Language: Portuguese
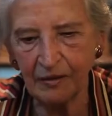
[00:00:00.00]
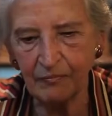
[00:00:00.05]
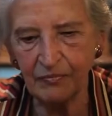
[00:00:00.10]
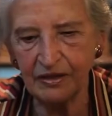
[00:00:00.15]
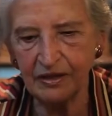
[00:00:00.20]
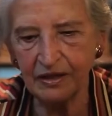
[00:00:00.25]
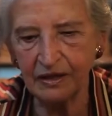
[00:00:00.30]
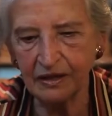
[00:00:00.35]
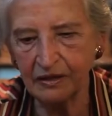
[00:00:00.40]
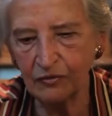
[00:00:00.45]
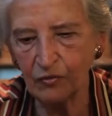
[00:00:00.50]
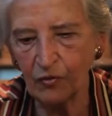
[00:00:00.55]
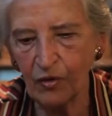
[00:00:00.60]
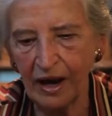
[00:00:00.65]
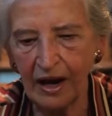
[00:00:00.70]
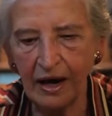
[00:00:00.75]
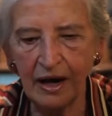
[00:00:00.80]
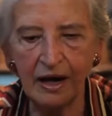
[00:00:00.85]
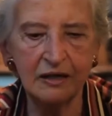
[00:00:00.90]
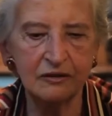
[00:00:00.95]
sabia que
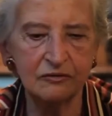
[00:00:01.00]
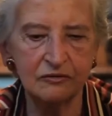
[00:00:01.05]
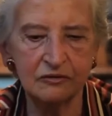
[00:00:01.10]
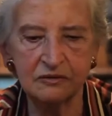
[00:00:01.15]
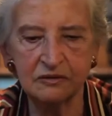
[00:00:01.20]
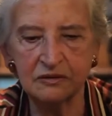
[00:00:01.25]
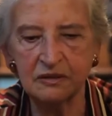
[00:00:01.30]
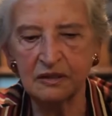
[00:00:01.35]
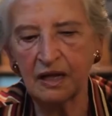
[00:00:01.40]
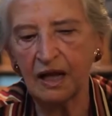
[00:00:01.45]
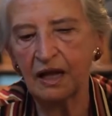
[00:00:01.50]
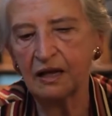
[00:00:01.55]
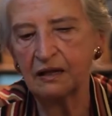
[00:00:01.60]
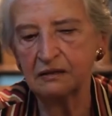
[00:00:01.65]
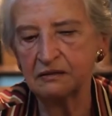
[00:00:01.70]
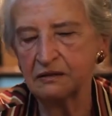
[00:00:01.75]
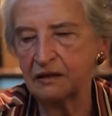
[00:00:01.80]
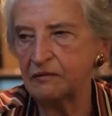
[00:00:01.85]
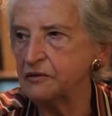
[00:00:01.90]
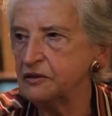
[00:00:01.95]
quartos,
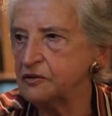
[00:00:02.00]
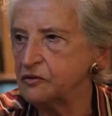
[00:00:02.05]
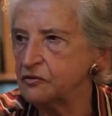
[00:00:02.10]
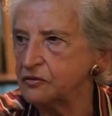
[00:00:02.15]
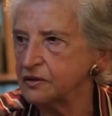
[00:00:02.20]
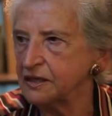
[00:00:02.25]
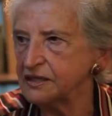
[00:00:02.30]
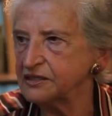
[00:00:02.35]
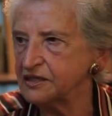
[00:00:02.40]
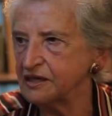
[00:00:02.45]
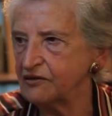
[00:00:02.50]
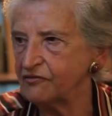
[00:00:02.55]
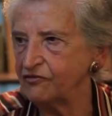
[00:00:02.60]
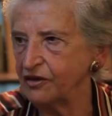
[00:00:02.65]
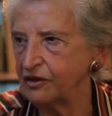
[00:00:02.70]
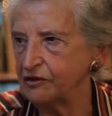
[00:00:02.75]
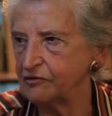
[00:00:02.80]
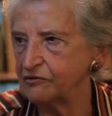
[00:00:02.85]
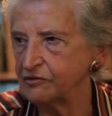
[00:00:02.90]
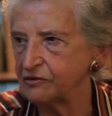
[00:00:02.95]
época, mas eu nunca
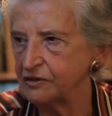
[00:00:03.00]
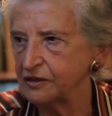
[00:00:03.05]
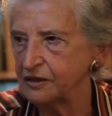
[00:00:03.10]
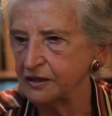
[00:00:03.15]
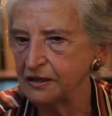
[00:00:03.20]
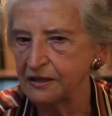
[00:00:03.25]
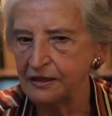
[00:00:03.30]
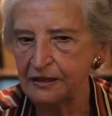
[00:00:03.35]
tinha feito.